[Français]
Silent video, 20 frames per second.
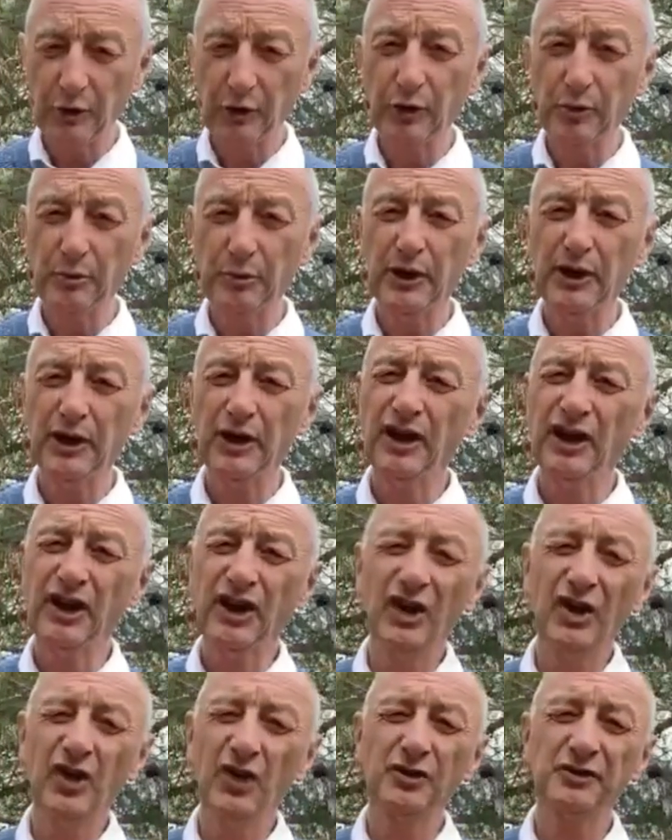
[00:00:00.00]
arbre de paix,
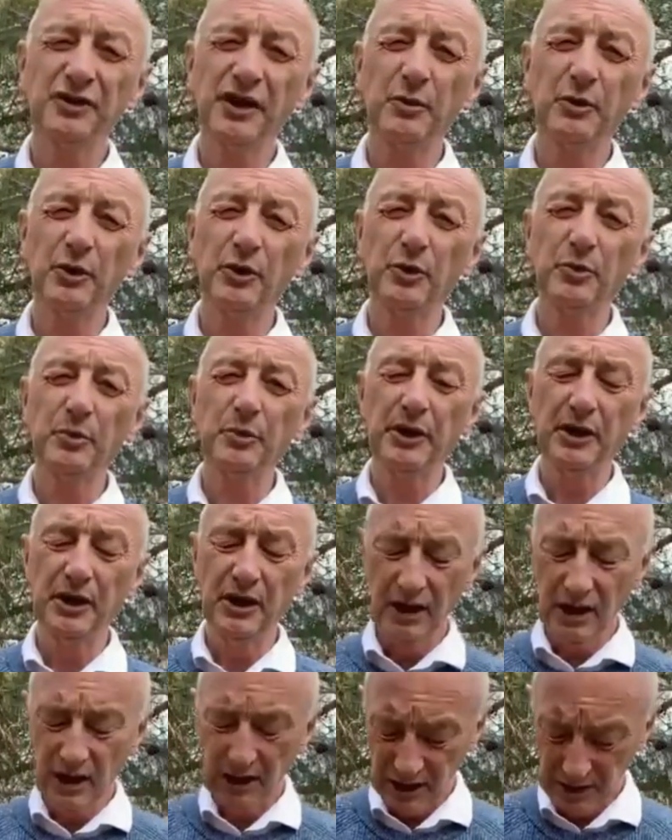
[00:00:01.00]
et un grand arbre de
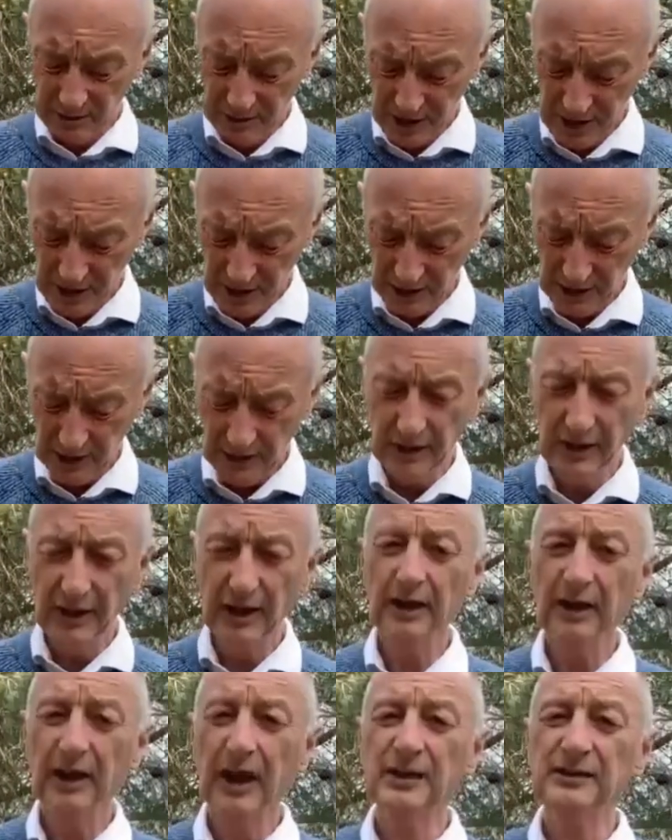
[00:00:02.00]
paix, eh bien, il
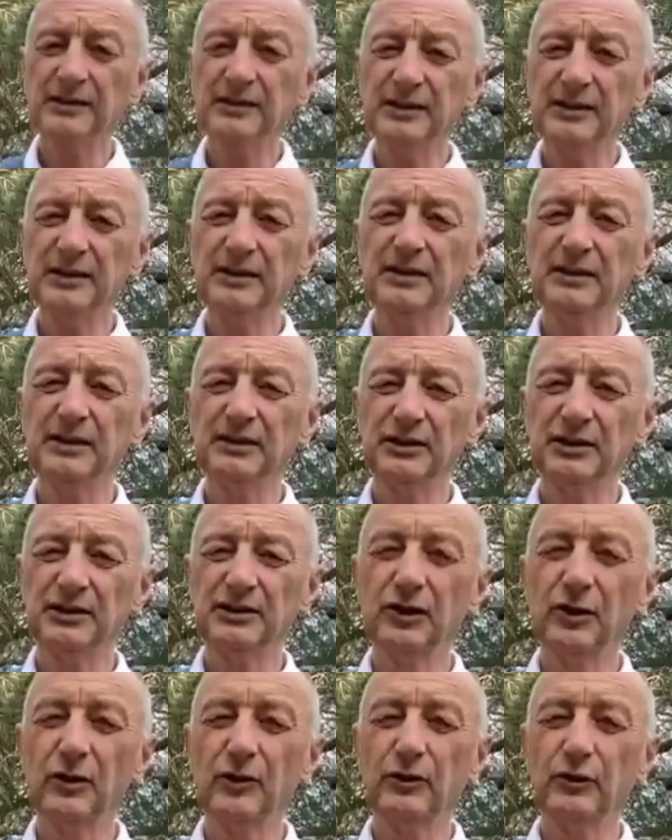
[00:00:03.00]
y a des racines
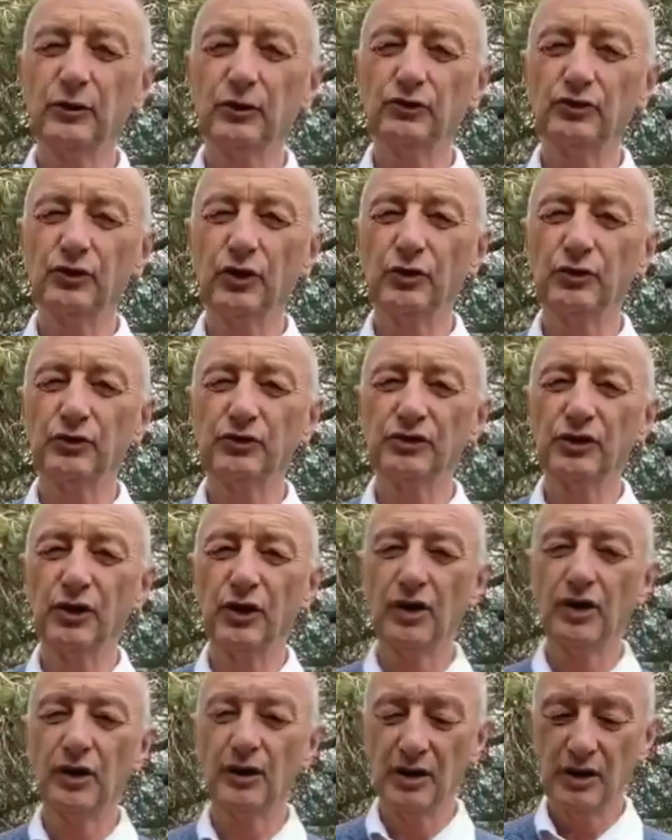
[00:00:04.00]
qui s'enfoncent dans le
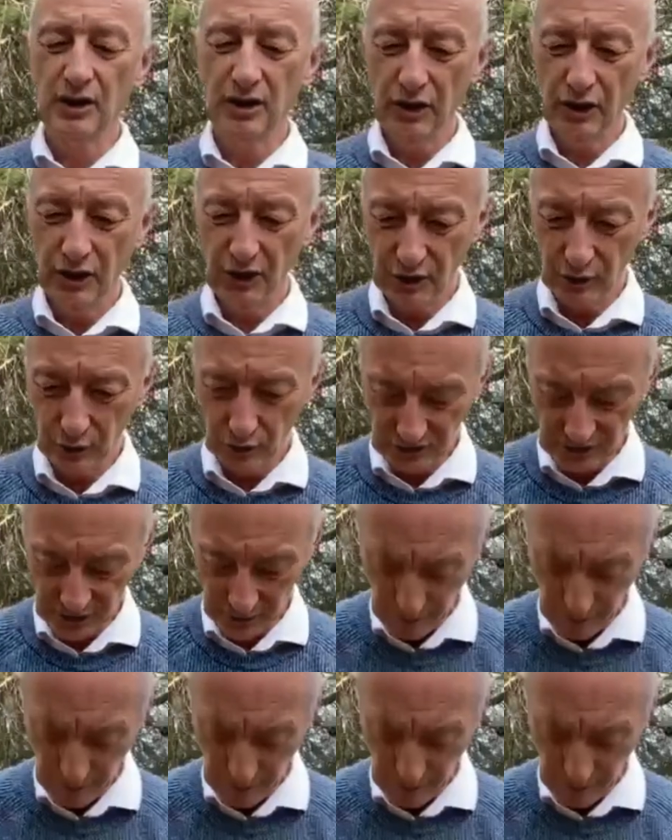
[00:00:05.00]
sol. Et on